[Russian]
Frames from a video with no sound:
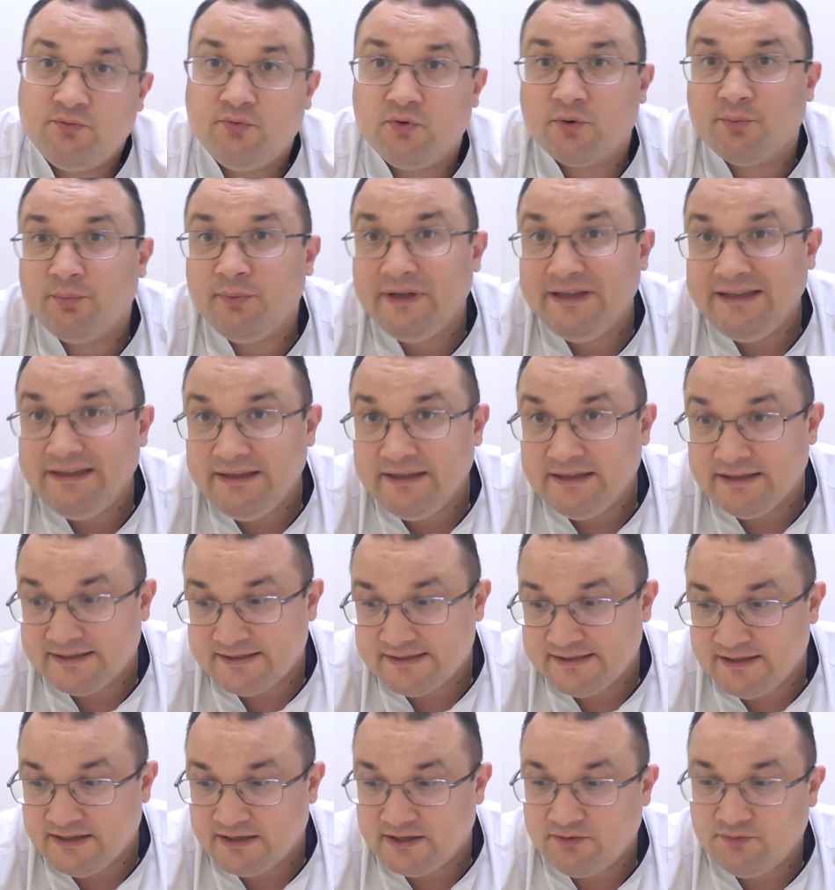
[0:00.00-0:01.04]
форме
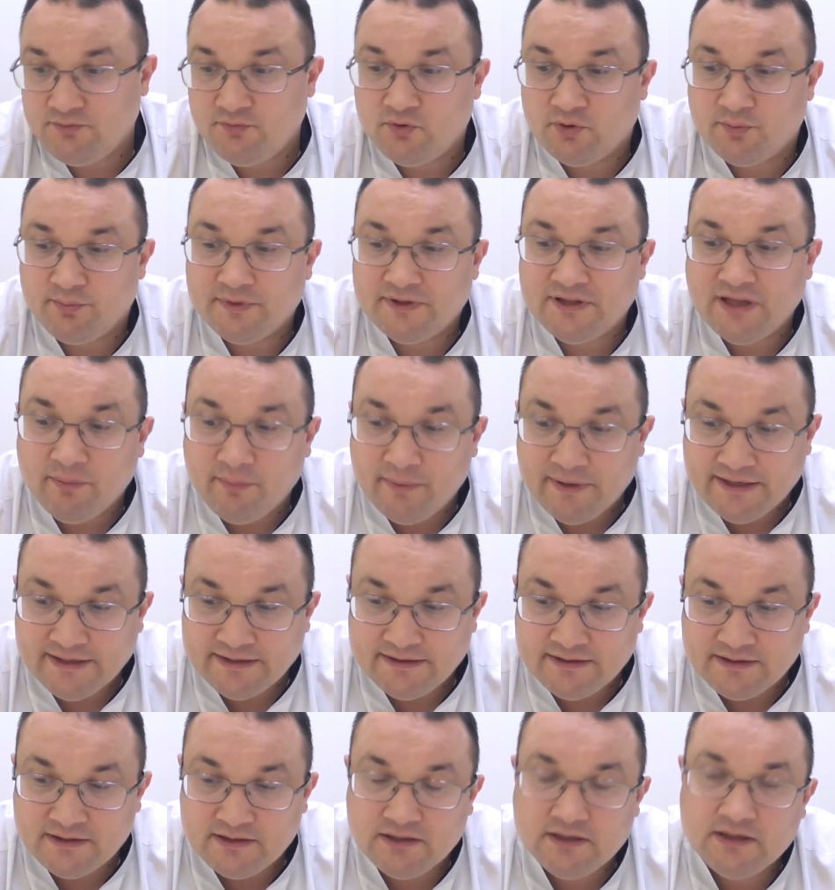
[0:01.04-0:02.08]
инъекций, так и в форме
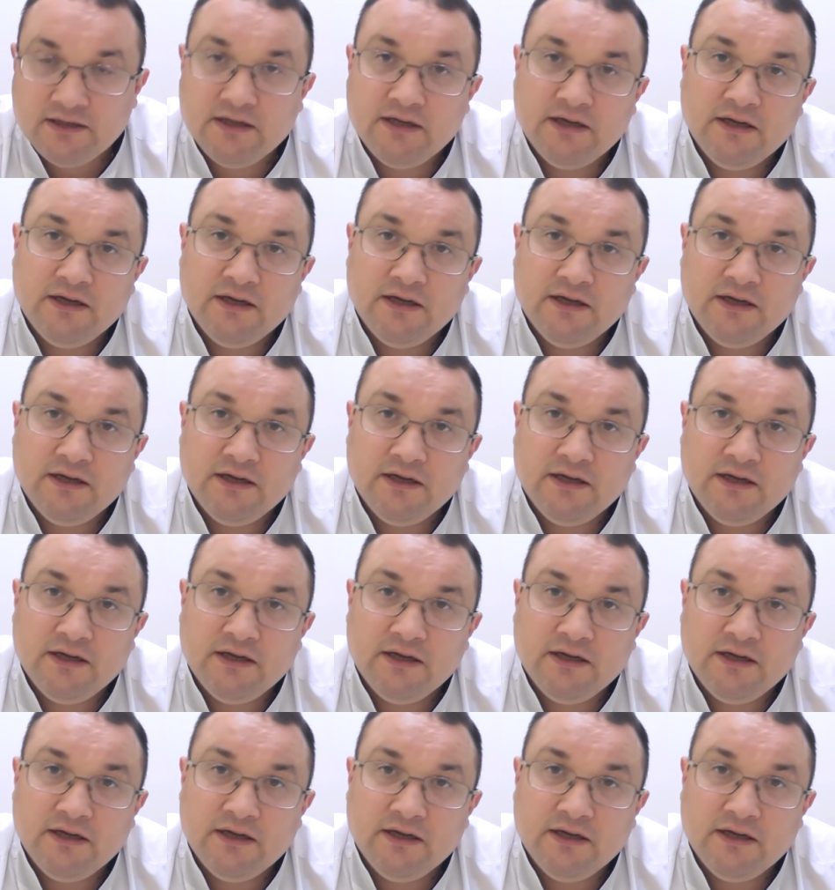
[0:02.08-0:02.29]
таблеток.